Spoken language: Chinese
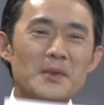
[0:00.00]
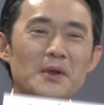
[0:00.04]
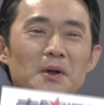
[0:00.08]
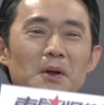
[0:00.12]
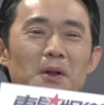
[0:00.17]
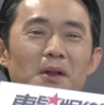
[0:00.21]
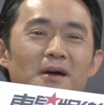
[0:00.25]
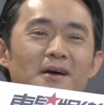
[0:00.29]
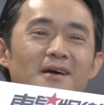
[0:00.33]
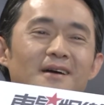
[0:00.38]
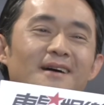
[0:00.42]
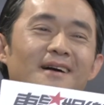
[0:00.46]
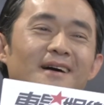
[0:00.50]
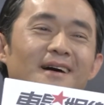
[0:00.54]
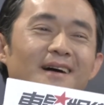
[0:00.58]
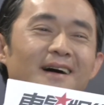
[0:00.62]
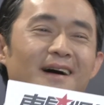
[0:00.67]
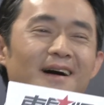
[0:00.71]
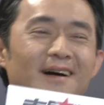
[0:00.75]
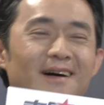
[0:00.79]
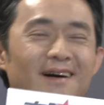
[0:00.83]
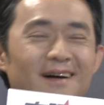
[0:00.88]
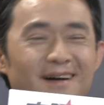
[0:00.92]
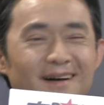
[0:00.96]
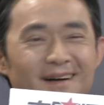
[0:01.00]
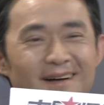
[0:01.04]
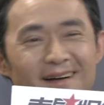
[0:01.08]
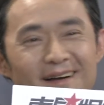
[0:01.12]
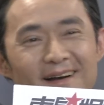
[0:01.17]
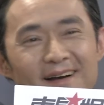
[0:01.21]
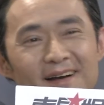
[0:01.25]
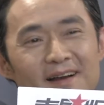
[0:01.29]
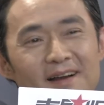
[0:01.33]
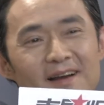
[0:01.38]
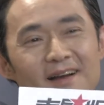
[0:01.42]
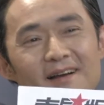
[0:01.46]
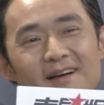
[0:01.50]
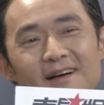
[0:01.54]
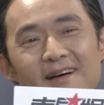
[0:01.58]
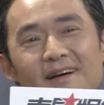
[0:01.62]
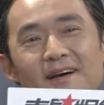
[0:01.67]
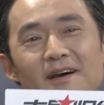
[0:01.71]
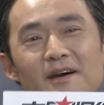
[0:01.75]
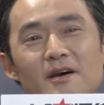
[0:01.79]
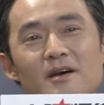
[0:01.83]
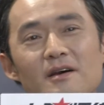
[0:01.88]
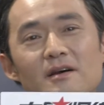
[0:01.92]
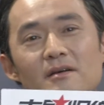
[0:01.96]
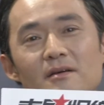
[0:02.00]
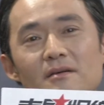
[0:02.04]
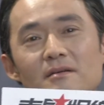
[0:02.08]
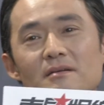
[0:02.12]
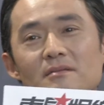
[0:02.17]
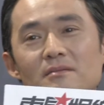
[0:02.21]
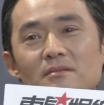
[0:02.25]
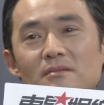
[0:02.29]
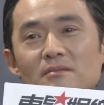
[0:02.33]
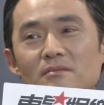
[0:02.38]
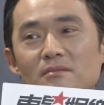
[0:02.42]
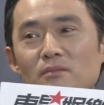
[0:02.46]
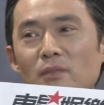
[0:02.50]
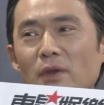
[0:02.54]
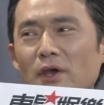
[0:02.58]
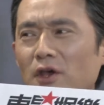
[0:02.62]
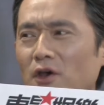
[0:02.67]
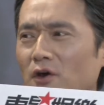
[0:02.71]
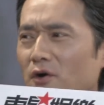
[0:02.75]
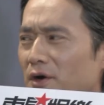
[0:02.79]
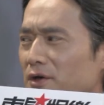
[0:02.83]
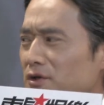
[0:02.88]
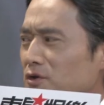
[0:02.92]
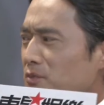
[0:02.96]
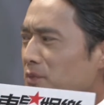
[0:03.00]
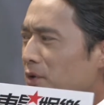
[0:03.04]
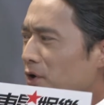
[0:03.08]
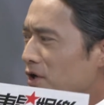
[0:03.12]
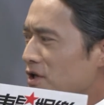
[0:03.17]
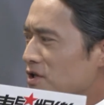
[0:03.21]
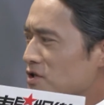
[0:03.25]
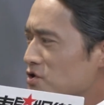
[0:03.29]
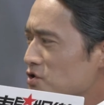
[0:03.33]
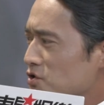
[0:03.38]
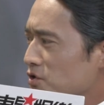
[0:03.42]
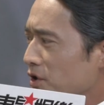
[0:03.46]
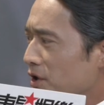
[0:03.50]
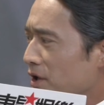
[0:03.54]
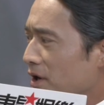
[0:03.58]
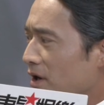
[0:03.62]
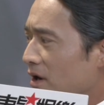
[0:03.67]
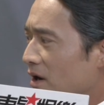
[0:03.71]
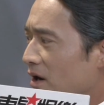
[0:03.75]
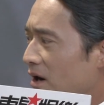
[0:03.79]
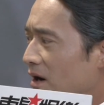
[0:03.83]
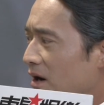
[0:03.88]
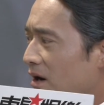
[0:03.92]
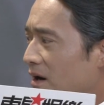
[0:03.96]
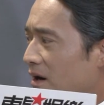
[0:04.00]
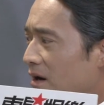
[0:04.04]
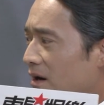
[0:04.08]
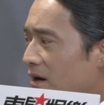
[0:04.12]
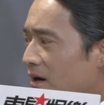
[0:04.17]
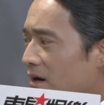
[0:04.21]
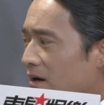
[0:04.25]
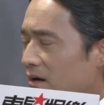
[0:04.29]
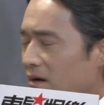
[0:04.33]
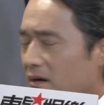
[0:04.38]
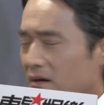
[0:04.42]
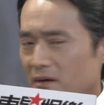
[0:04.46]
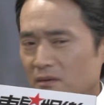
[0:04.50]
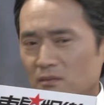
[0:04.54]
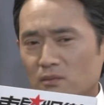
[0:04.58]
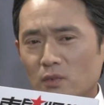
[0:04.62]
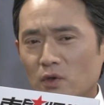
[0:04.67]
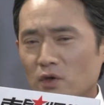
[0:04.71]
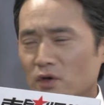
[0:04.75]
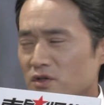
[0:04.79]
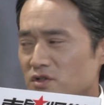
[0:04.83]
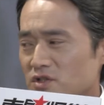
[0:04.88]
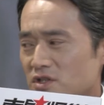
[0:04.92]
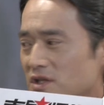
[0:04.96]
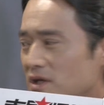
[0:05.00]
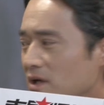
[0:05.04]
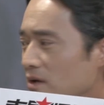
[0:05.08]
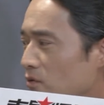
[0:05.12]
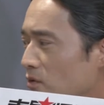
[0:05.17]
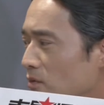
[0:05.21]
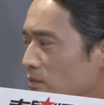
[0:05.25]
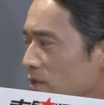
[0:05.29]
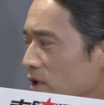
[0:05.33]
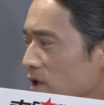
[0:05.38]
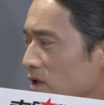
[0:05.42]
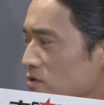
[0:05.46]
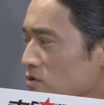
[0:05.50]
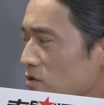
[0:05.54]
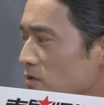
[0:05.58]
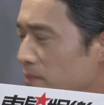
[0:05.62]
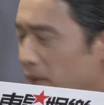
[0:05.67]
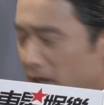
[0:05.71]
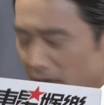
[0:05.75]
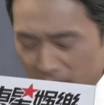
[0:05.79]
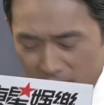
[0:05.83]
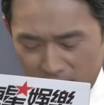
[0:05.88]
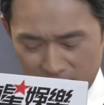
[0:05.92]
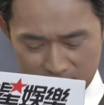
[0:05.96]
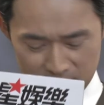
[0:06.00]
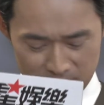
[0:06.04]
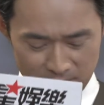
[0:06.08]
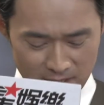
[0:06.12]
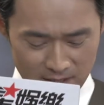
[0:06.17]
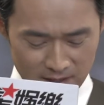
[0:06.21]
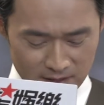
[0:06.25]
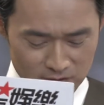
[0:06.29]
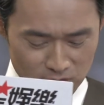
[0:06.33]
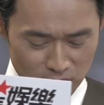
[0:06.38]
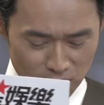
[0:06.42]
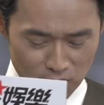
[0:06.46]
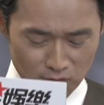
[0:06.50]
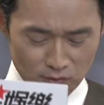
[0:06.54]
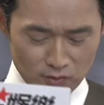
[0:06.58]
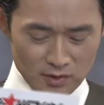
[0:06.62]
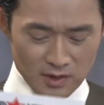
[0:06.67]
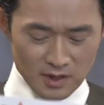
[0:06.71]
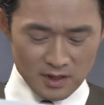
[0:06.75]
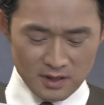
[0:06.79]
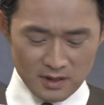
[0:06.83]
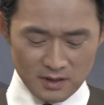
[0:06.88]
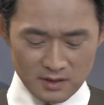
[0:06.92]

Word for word: 没有了。拍摄情况，我们 NG 很多次啊，大家都觉得没有哎，都没有 NG 哎，没有 NG 哎，我们那个就拍了，拍了就录了，